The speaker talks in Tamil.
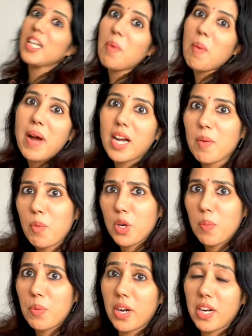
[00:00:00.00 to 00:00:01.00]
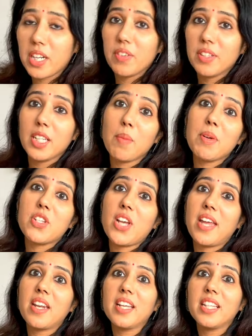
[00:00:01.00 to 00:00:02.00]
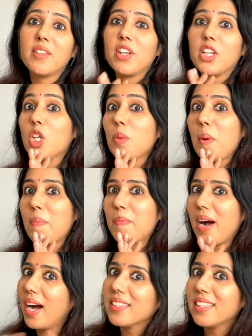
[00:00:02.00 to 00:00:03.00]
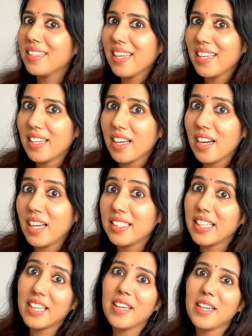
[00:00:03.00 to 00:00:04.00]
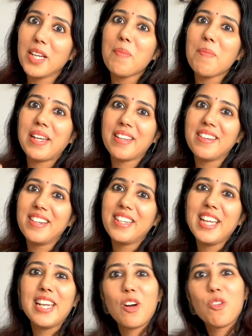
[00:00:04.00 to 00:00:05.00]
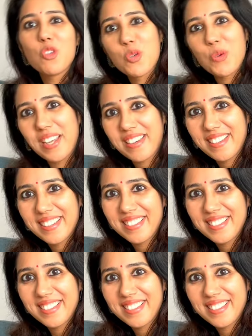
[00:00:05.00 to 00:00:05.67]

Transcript: நம்ம பார்க்க போற ப்ராடக்ட் வந்து நம்ம சேனல்ல இது வரைக்கும் நம்ம பார்த்ததே இல்லை அது என்னன்னா மெட்டர்னிட்டி லவுஞ்ச் வேர்